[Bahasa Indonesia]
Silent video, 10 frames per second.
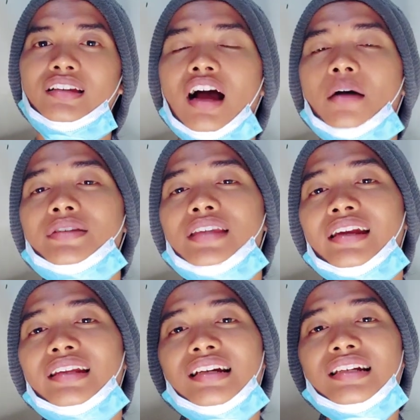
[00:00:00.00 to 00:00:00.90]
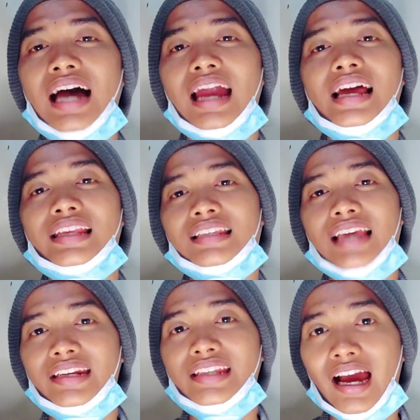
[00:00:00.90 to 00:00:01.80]
Yang menjadi kendalanya
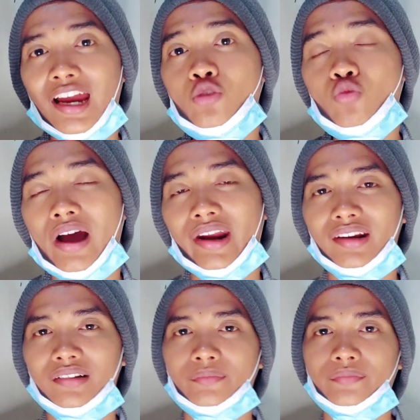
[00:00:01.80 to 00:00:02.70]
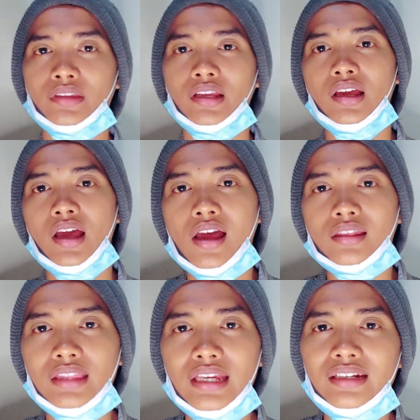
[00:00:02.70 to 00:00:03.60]
saat dia keluar,
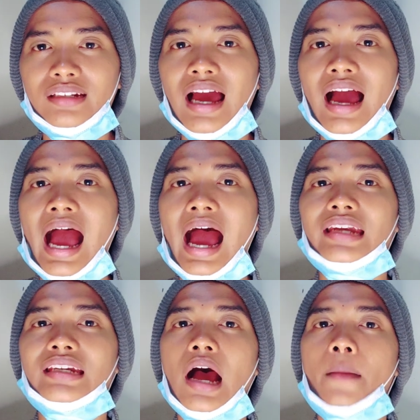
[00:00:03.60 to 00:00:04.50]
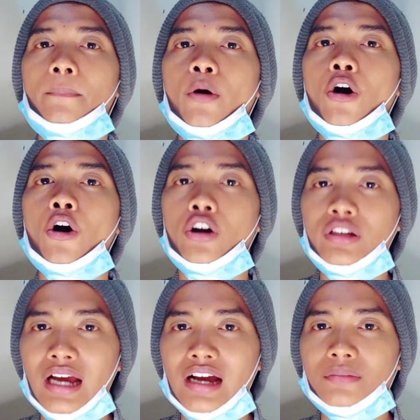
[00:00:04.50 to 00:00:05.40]
tidak ada
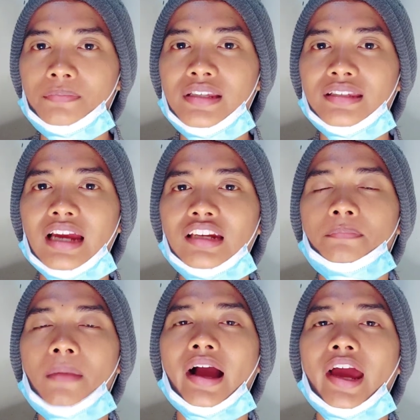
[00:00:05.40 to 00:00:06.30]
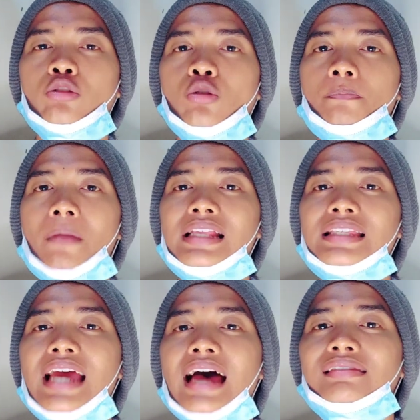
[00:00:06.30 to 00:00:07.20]
pohon yang bisa dipakai untuk
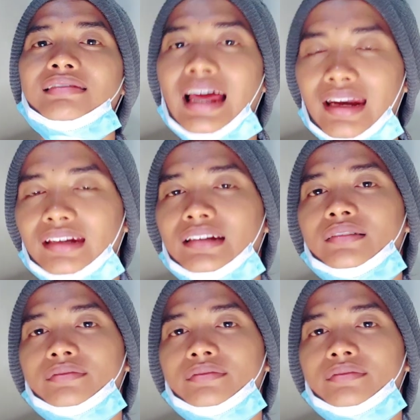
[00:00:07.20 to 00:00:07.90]
panjatan.